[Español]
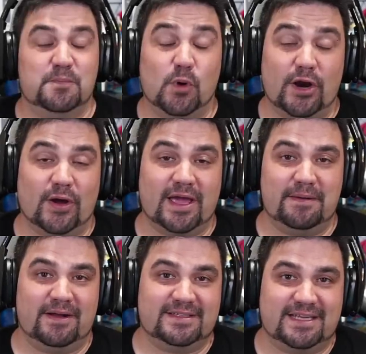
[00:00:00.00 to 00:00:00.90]
Bueno,
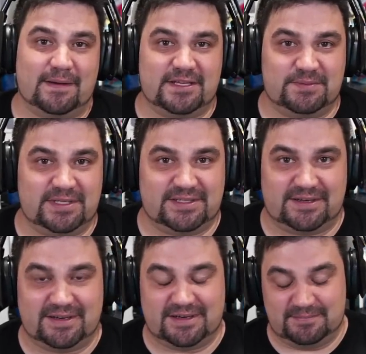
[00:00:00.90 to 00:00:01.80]
Gabrons, ya habéis visto,
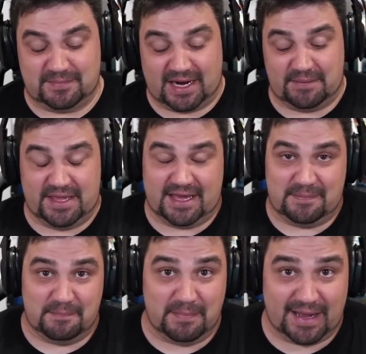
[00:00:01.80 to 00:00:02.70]
¿no? Maravilla,
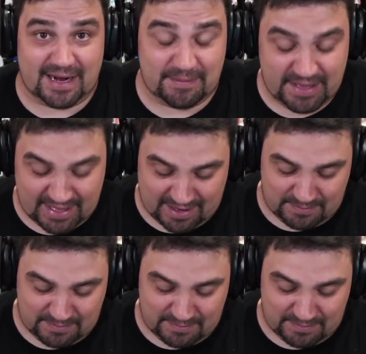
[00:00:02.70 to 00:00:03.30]
maravilla.